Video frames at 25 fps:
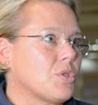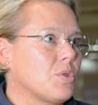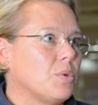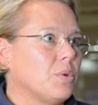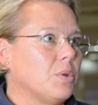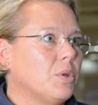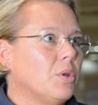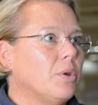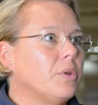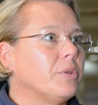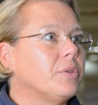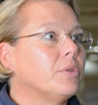
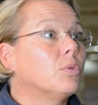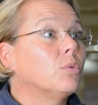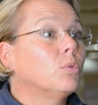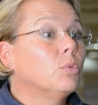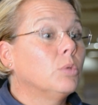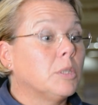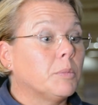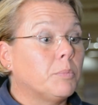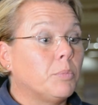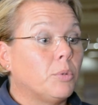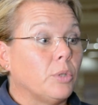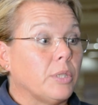So, ne? Und eine
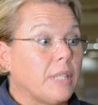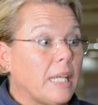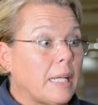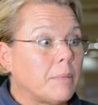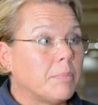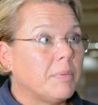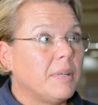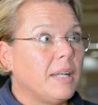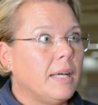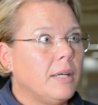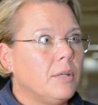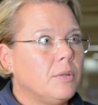gute
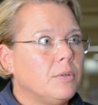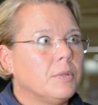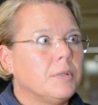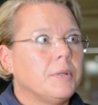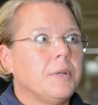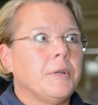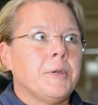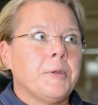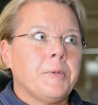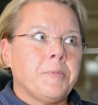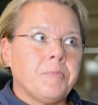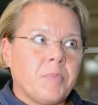Projektplanung